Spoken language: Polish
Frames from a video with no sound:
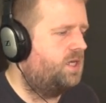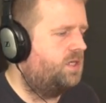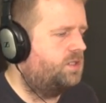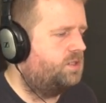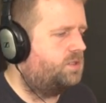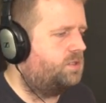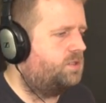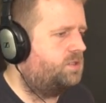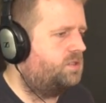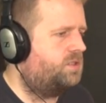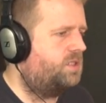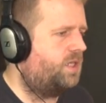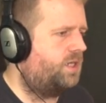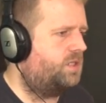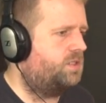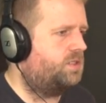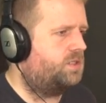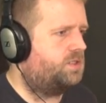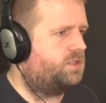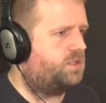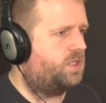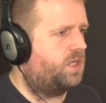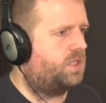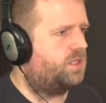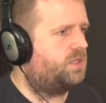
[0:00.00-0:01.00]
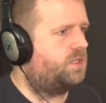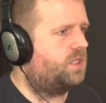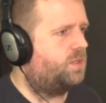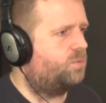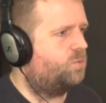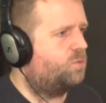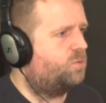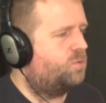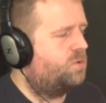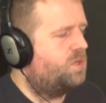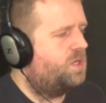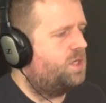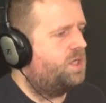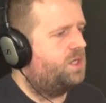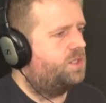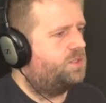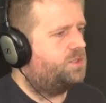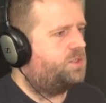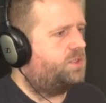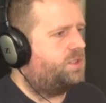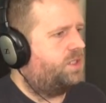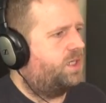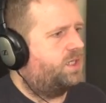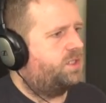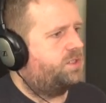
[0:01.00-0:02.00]
3-40 lat temu,
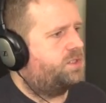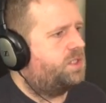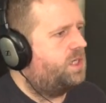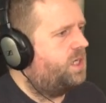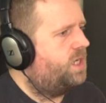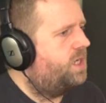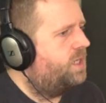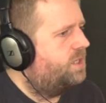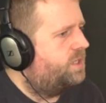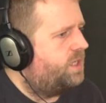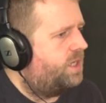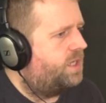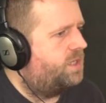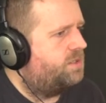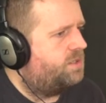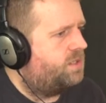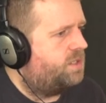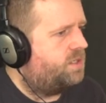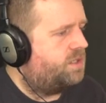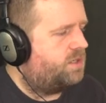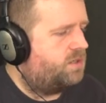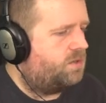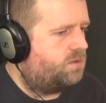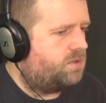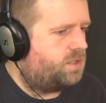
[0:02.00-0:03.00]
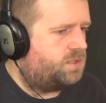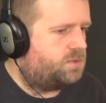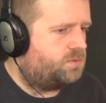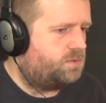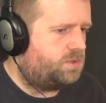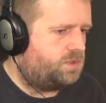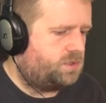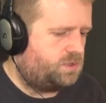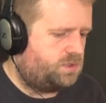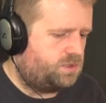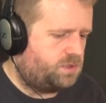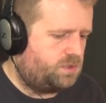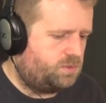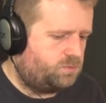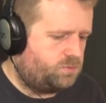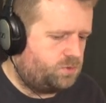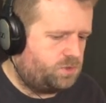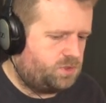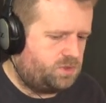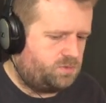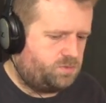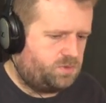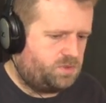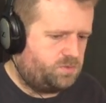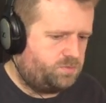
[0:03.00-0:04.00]
czy ileś. Nie, nie, nie, okazuje się, że nie
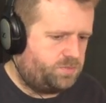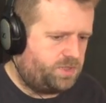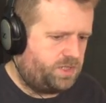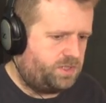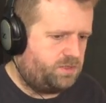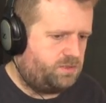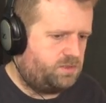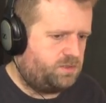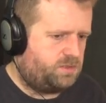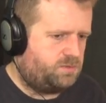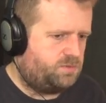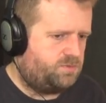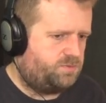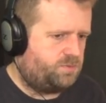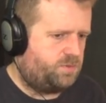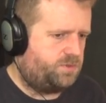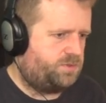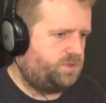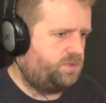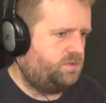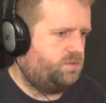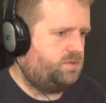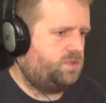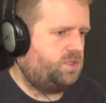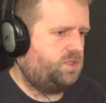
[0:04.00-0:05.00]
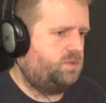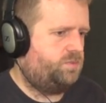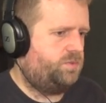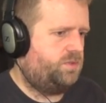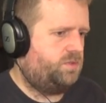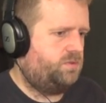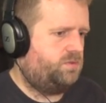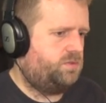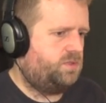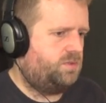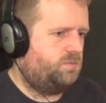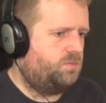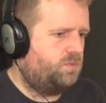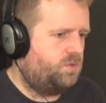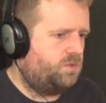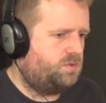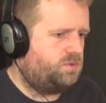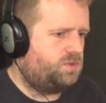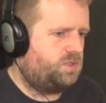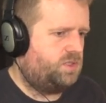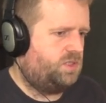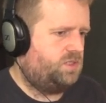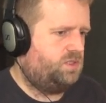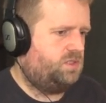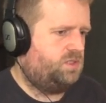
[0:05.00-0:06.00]
musisz być biedny, żeby w Polsce dostać pieniądze.
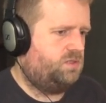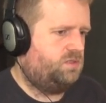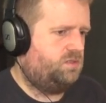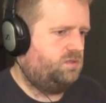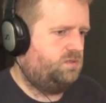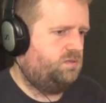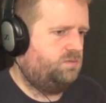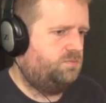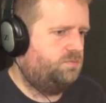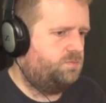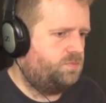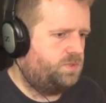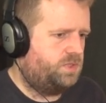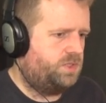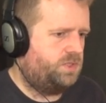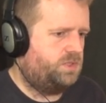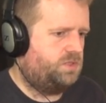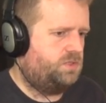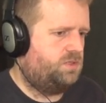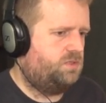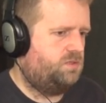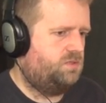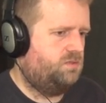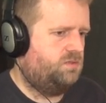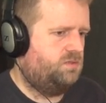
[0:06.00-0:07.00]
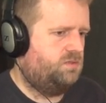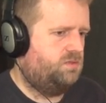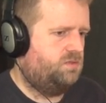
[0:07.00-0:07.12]
Możesz być